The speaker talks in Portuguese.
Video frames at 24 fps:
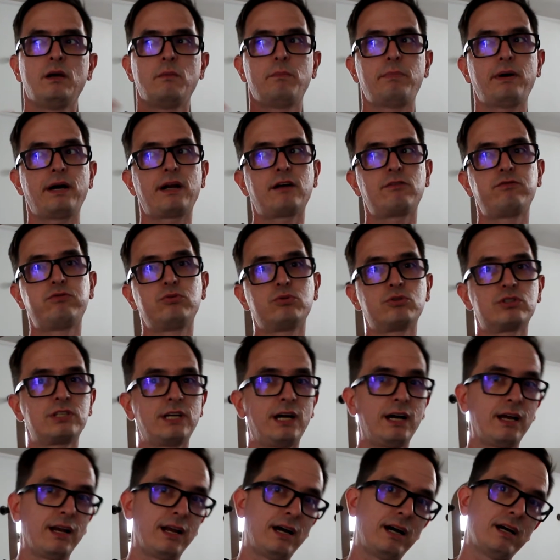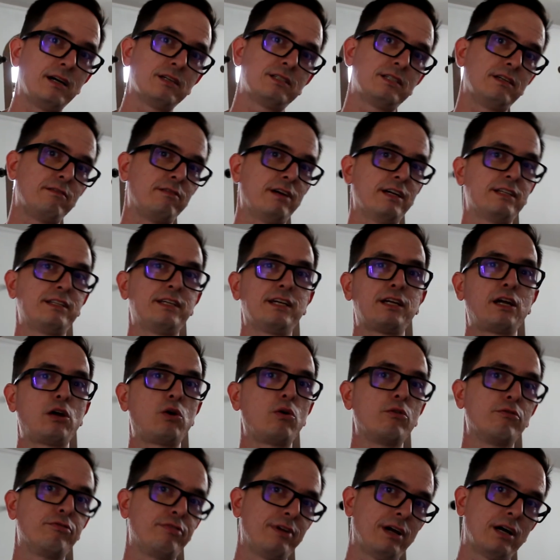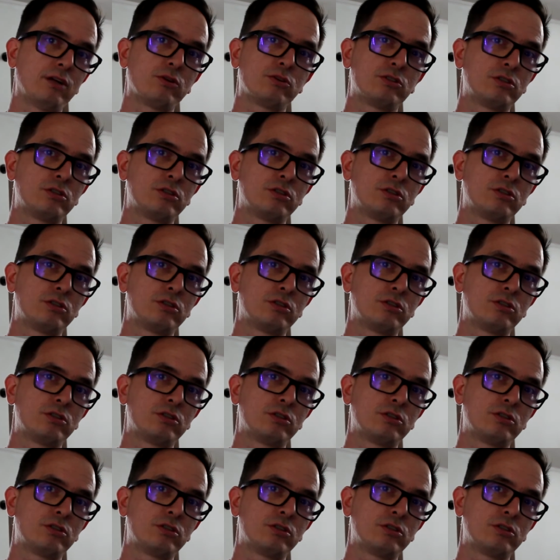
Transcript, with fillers: parafusar lá. Você vai ter que confiar